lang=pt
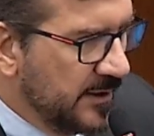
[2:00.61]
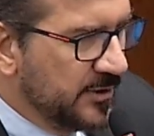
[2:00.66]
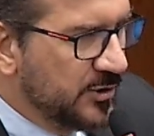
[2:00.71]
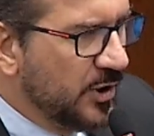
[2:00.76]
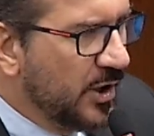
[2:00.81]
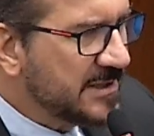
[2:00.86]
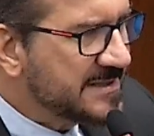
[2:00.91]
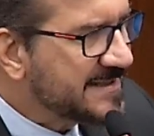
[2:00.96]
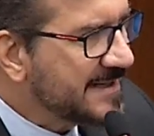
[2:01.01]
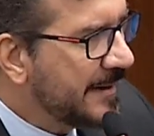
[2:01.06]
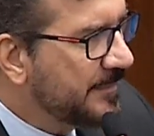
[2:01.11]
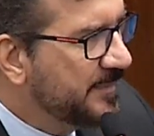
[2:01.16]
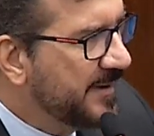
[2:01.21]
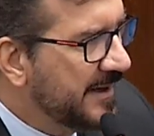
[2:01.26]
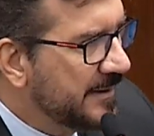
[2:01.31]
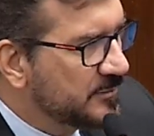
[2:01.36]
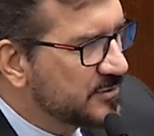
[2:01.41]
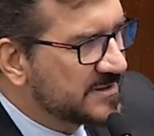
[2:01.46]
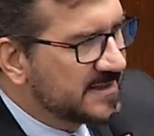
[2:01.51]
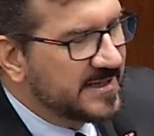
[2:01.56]
Nós
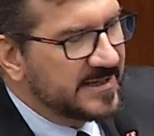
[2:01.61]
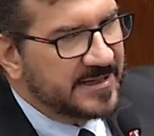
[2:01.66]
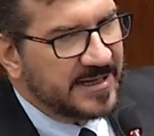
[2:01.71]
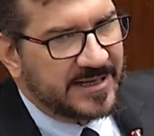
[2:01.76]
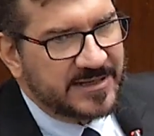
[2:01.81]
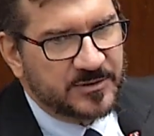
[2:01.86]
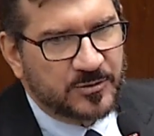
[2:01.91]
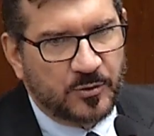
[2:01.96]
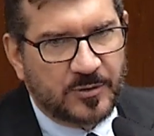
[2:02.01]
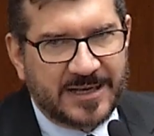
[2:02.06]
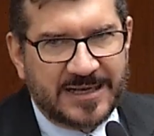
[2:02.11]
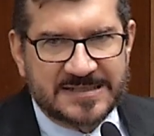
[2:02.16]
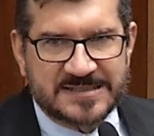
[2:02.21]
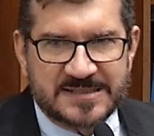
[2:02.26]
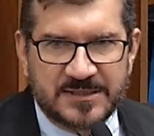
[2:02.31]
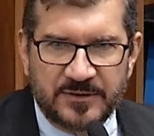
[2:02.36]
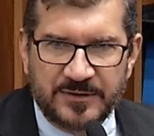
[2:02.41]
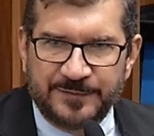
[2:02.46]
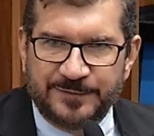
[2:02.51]
sabemos que na educação